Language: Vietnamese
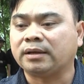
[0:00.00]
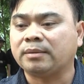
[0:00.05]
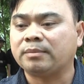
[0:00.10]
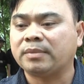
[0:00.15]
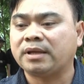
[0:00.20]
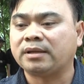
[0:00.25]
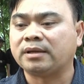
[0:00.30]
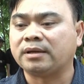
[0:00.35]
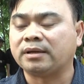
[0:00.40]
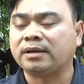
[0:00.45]

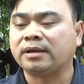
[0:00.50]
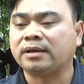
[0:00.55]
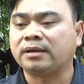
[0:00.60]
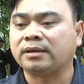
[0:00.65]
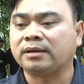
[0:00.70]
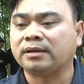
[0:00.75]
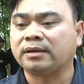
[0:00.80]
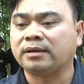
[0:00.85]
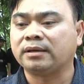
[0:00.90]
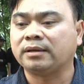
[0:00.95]
Năm nay thực
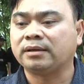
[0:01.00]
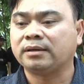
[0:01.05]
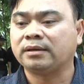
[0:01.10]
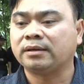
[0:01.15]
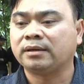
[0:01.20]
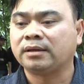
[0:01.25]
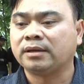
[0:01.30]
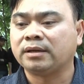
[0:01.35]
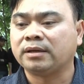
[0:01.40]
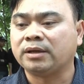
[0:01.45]
hiện
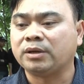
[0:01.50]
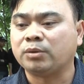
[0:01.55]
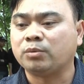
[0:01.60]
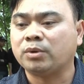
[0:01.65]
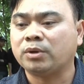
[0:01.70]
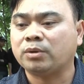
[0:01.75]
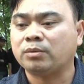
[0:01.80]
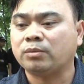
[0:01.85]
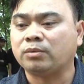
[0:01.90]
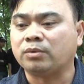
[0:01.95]
cái nghị
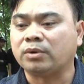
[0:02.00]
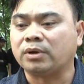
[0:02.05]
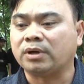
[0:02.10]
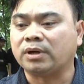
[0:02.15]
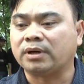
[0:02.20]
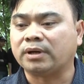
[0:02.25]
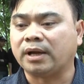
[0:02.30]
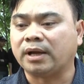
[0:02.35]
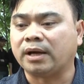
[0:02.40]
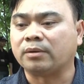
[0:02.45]
quyết
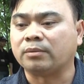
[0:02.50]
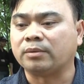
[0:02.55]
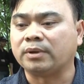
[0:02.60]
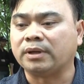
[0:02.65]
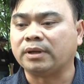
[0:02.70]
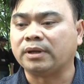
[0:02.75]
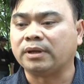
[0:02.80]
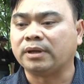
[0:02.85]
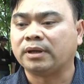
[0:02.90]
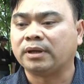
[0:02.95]
của Đảng
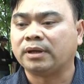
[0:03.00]
ủy